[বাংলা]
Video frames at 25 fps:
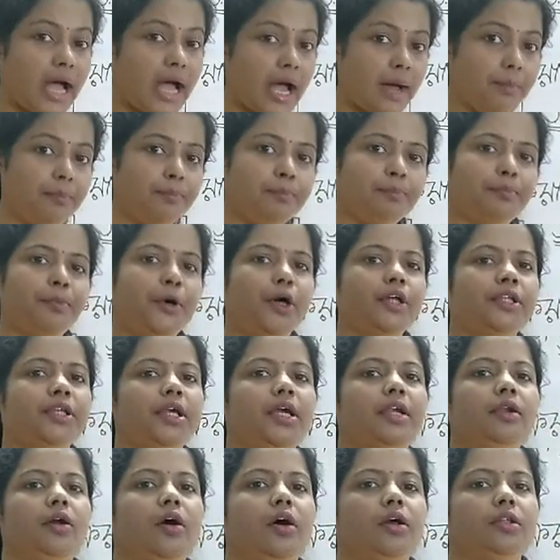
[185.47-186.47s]
নাম
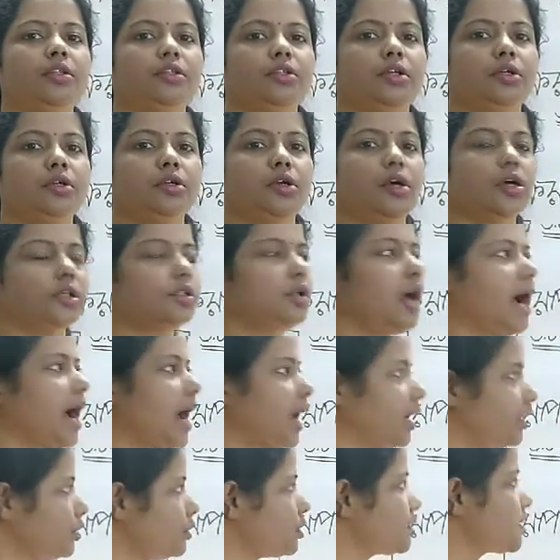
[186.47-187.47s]
পদের অন্তর্গত
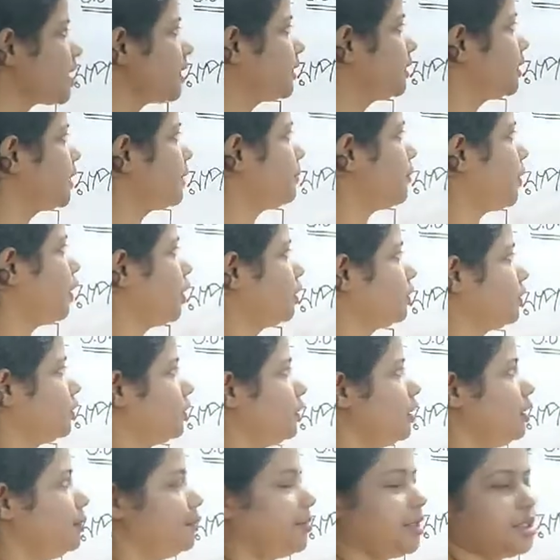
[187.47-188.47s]
আরো চারটি পদ
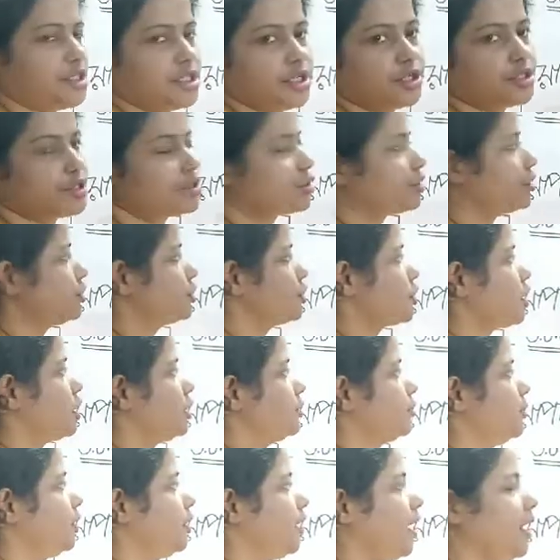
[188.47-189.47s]
হলো বিশেষ্য
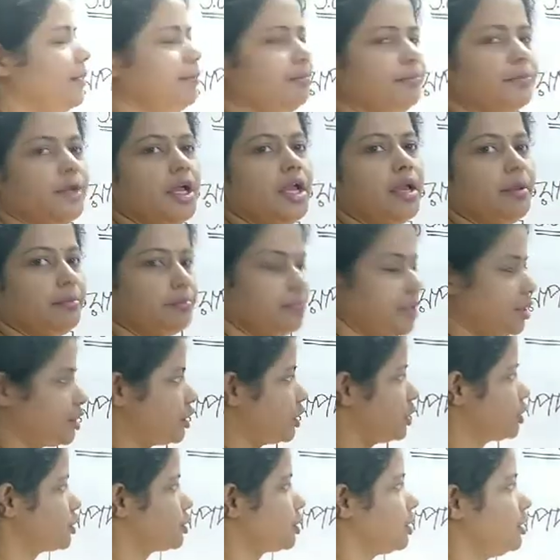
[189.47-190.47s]
সর্বনাম
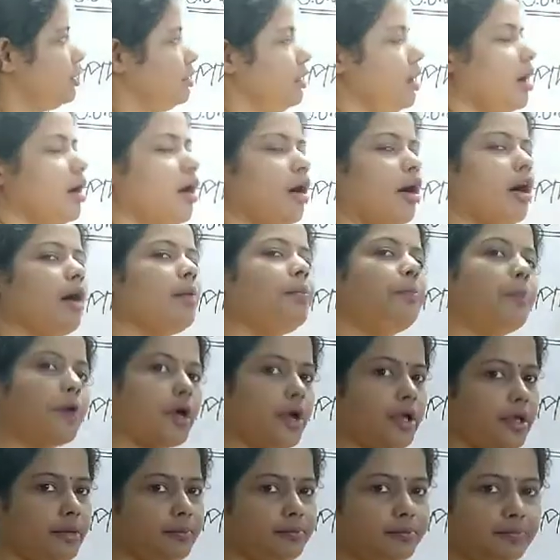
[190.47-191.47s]
বিশেষণ
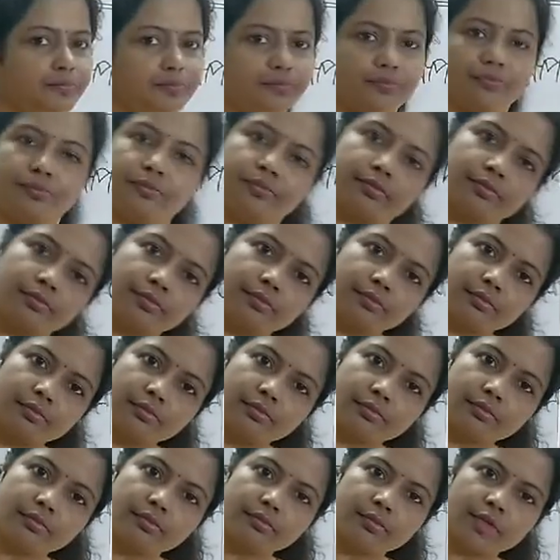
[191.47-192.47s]
অব্যয়
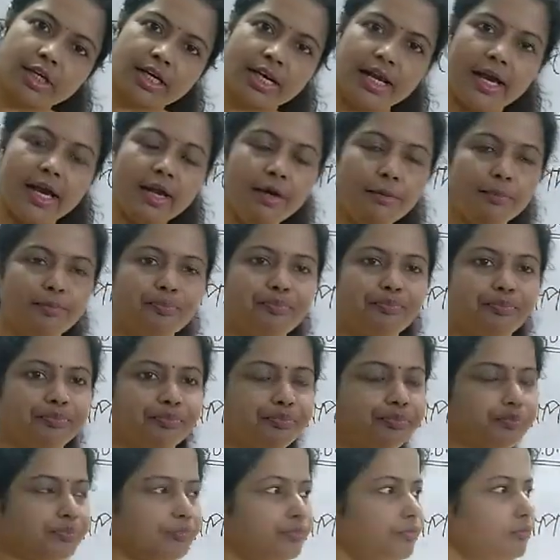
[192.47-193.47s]
ক্লিয়ার
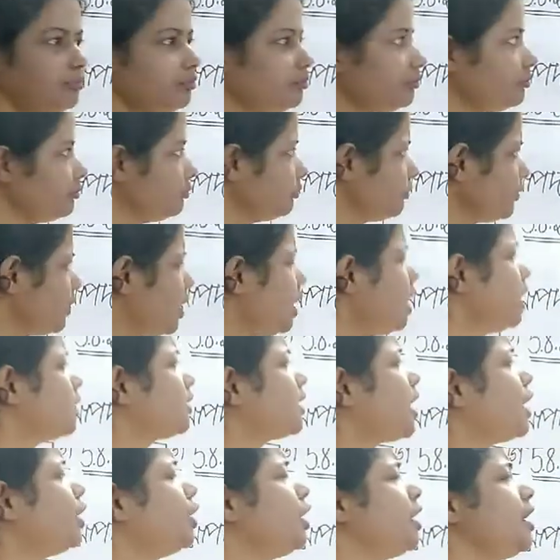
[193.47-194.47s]

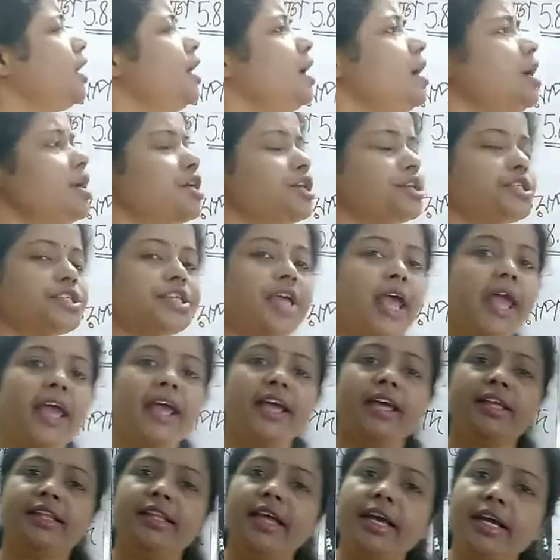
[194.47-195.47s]
তাহলে
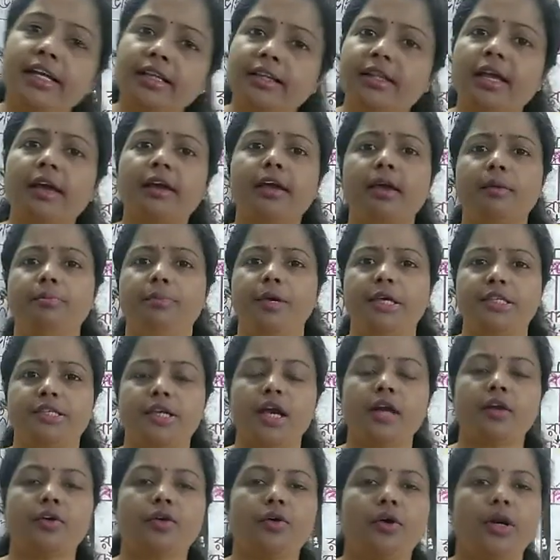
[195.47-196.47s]
সেই দিক থেকে
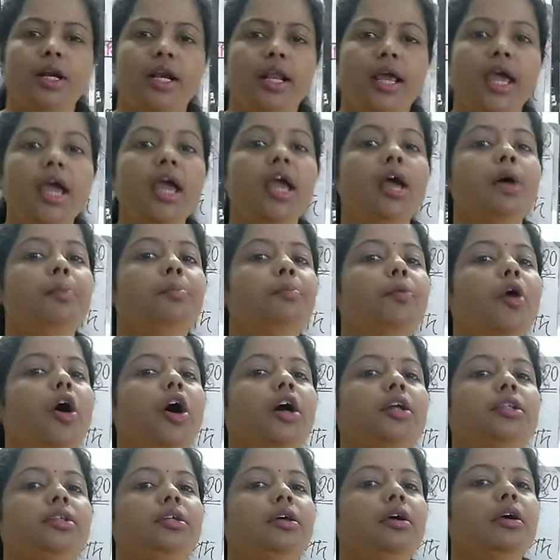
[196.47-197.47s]
বিচার করলে
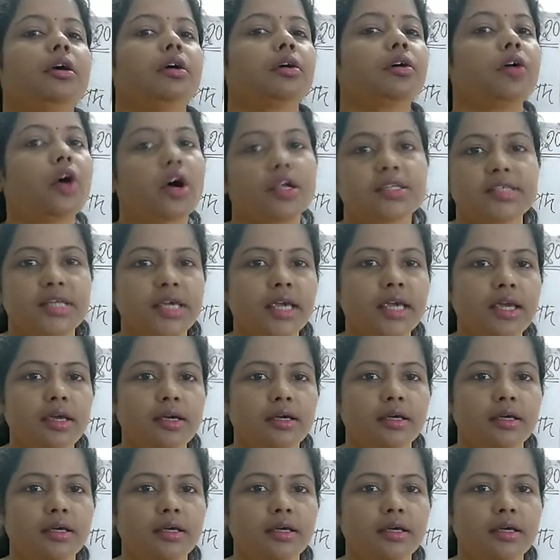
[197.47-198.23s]
পদ কটি